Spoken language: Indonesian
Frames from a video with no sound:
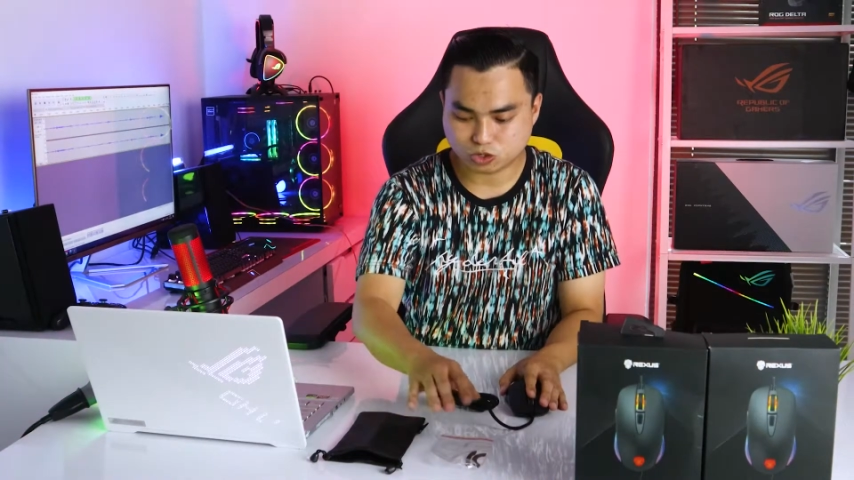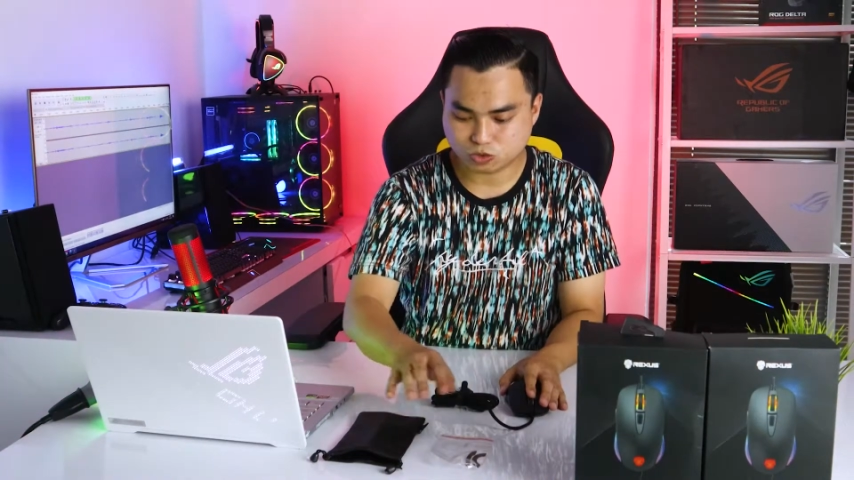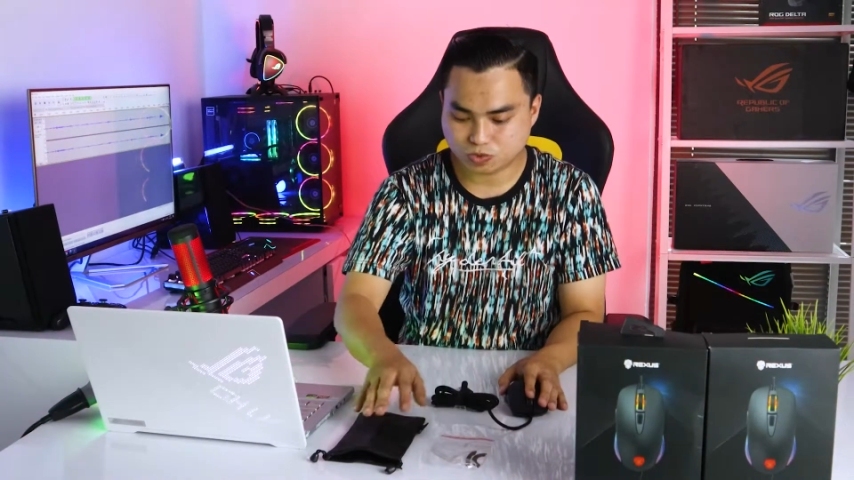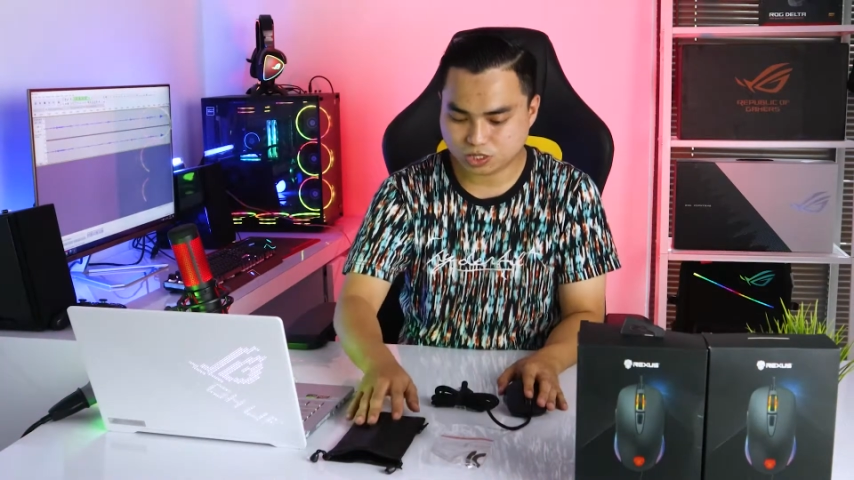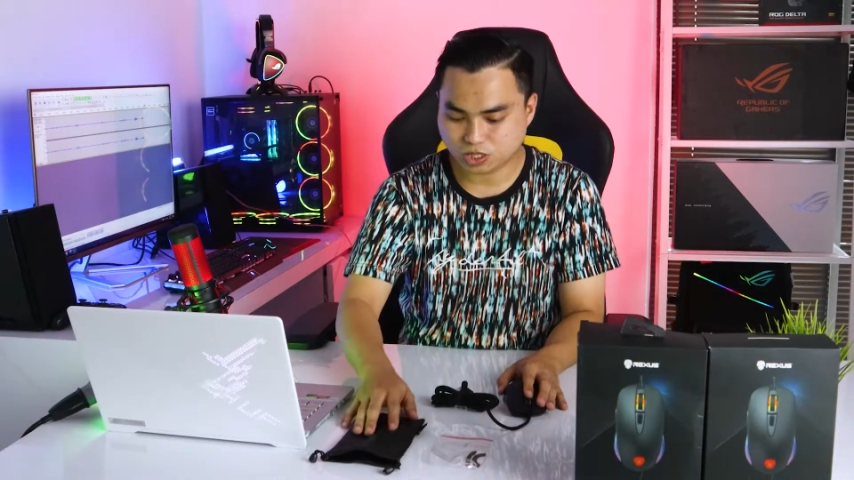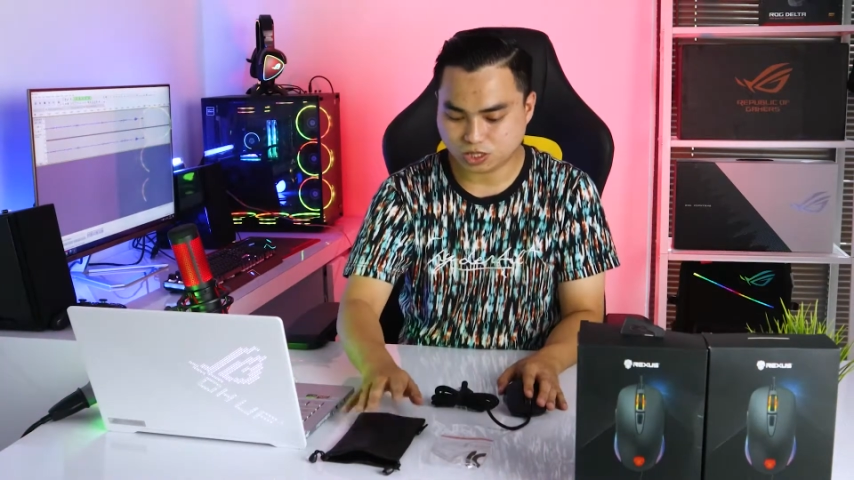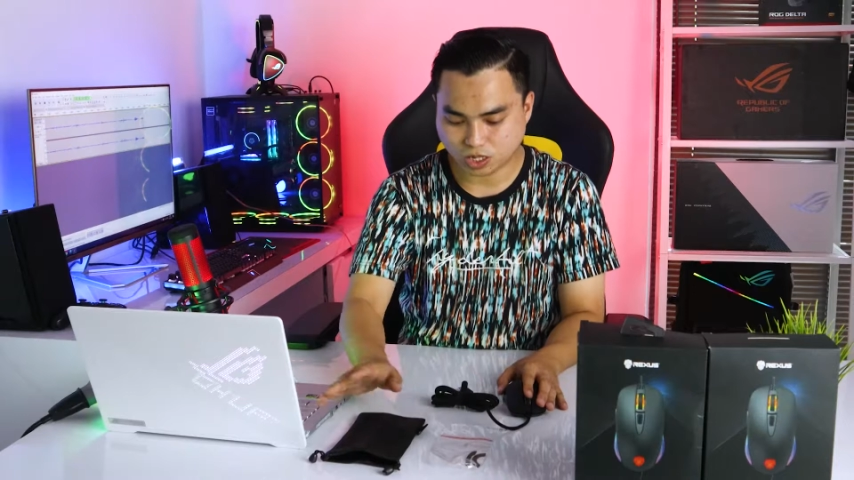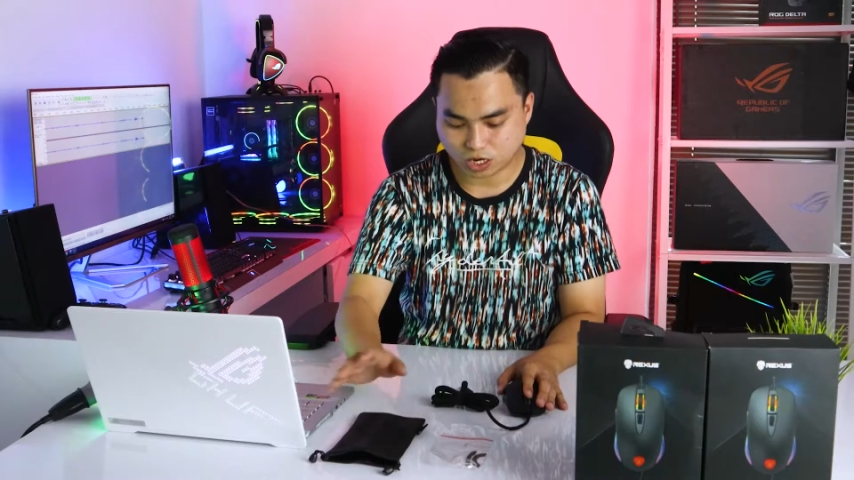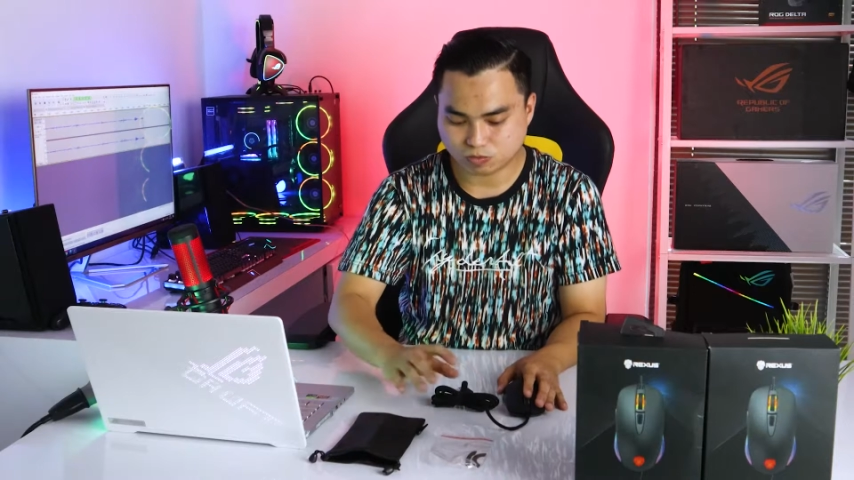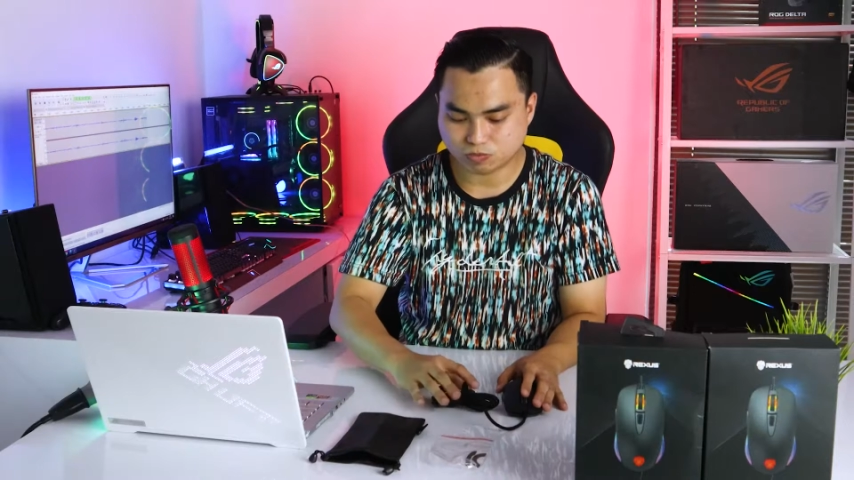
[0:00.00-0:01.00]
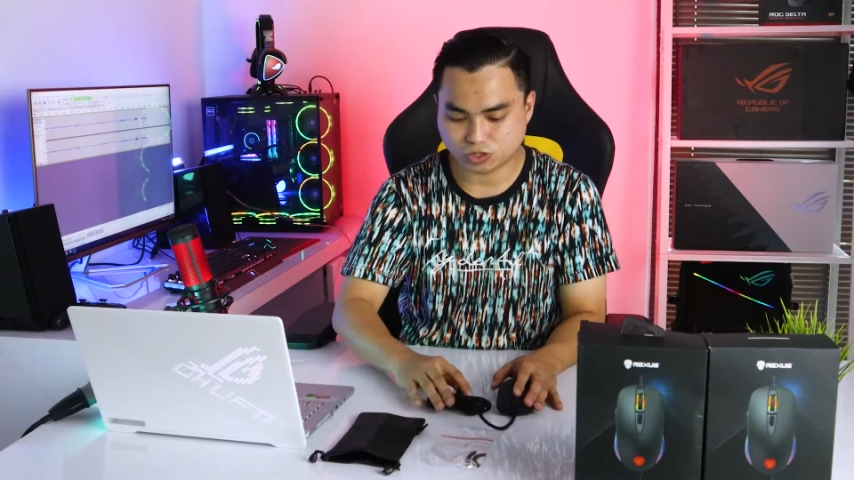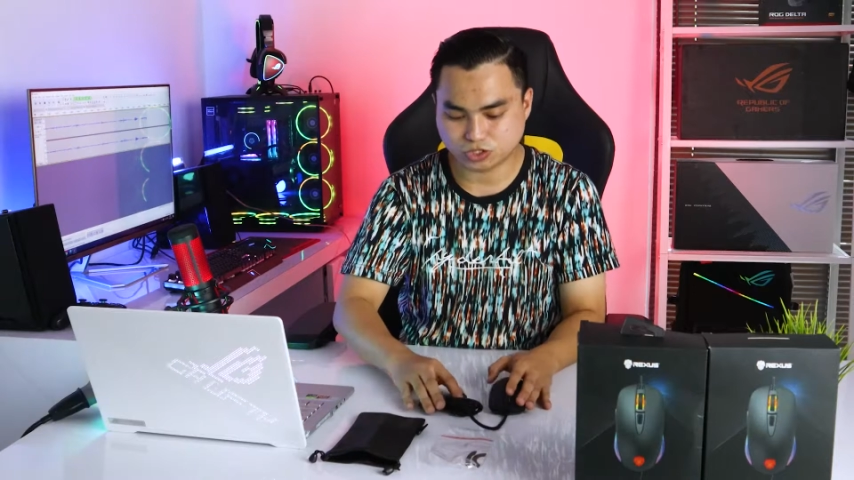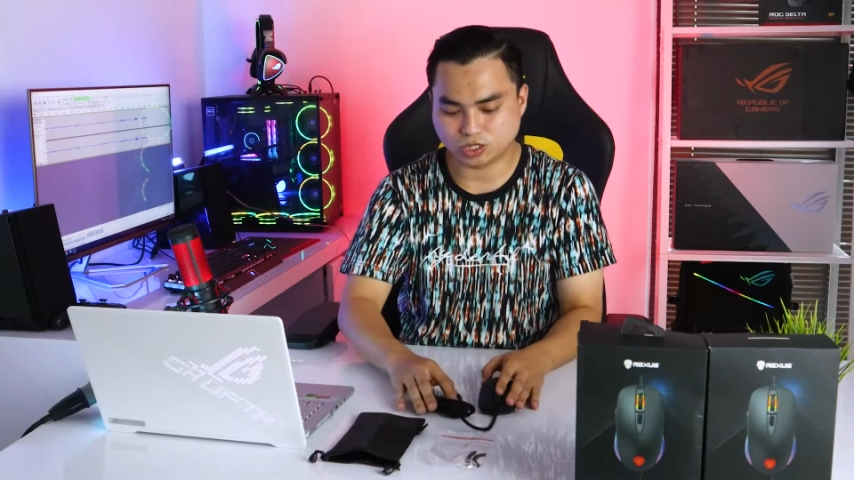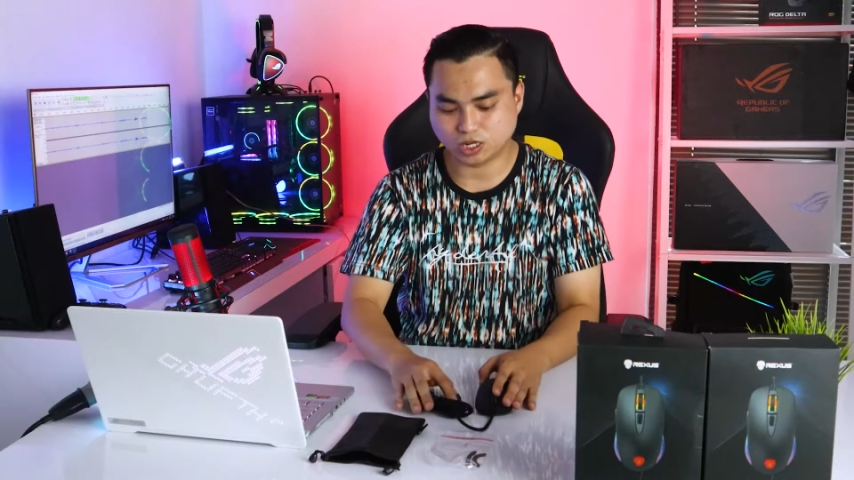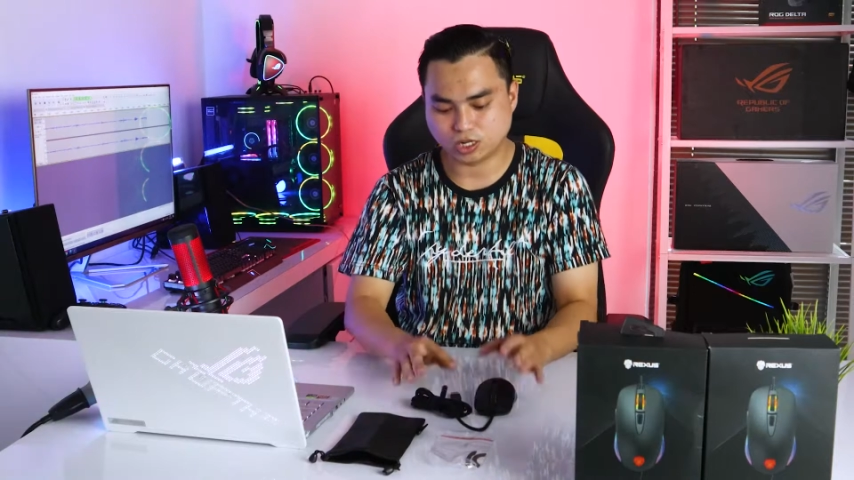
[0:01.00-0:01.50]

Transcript: Mouse Speed, dan Pocha.